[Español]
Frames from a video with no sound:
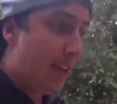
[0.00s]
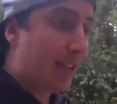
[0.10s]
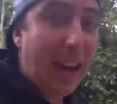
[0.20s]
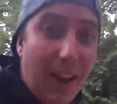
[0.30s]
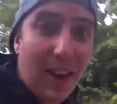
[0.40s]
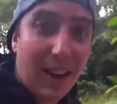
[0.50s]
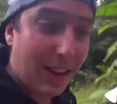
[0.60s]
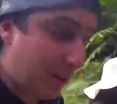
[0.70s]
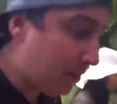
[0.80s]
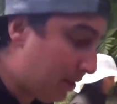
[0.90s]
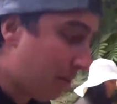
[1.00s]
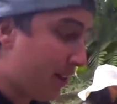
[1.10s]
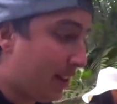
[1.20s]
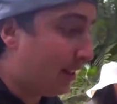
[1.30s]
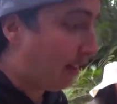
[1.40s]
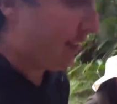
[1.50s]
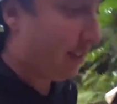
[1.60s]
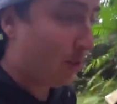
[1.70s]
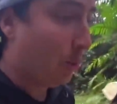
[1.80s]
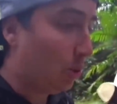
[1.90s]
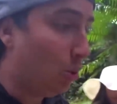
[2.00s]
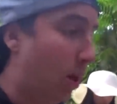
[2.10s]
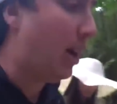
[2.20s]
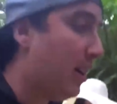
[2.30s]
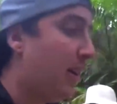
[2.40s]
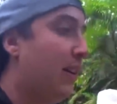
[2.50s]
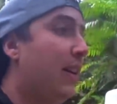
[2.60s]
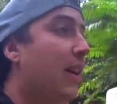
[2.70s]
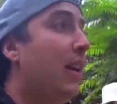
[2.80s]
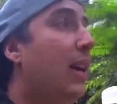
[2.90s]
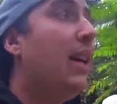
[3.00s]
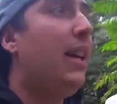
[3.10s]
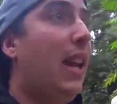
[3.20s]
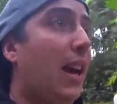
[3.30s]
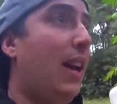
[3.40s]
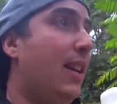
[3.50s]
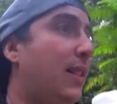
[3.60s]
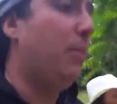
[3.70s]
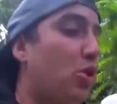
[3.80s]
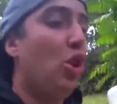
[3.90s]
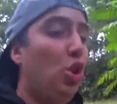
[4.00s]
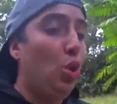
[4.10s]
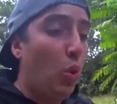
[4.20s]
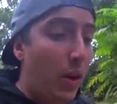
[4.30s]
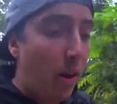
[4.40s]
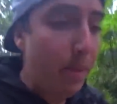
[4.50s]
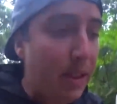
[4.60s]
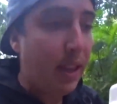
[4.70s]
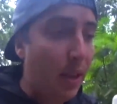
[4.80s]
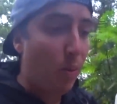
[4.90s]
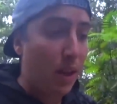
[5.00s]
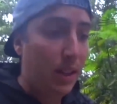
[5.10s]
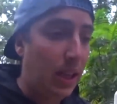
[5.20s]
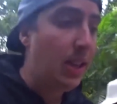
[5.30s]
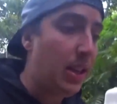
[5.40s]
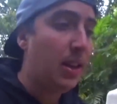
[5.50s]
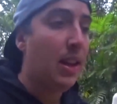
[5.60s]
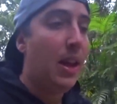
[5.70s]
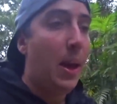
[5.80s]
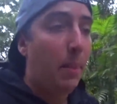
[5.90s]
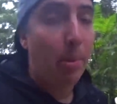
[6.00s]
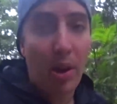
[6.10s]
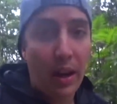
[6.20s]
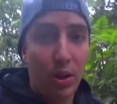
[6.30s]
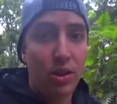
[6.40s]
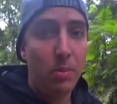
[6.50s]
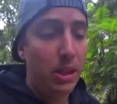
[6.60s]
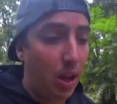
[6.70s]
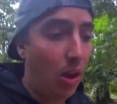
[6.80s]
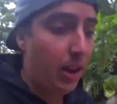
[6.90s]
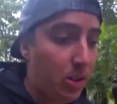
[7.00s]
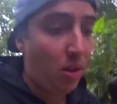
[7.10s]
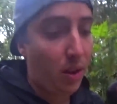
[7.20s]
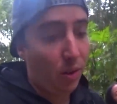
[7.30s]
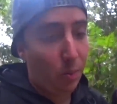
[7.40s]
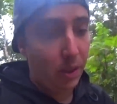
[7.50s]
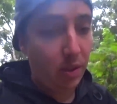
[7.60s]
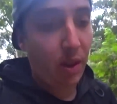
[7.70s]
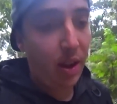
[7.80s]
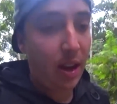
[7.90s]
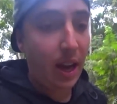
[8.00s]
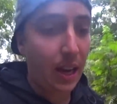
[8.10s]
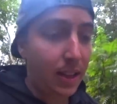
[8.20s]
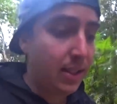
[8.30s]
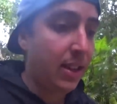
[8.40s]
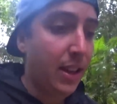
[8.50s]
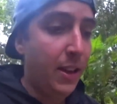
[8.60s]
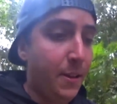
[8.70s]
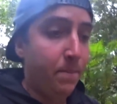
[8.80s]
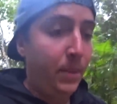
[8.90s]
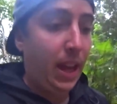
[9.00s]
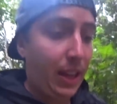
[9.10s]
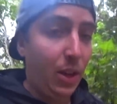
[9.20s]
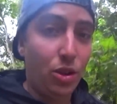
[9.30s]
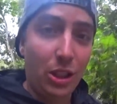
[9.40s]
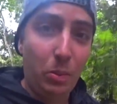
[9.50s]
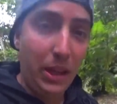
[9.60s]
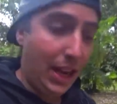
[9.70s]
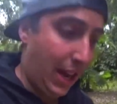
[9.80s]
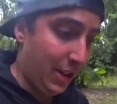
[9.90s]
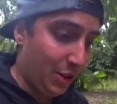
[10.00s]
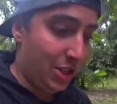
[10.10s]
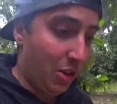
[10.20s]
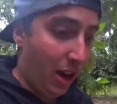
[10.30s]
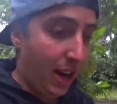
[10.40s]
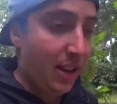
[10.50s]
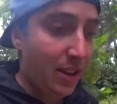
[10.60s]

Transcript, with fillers: esa lavada que nos metimos allá en sí estuvo dura y le agradecemos nuevamente a Inguat por habernos invitado a esto, habernos puesto a Alex a que nos explicara y nos llevara,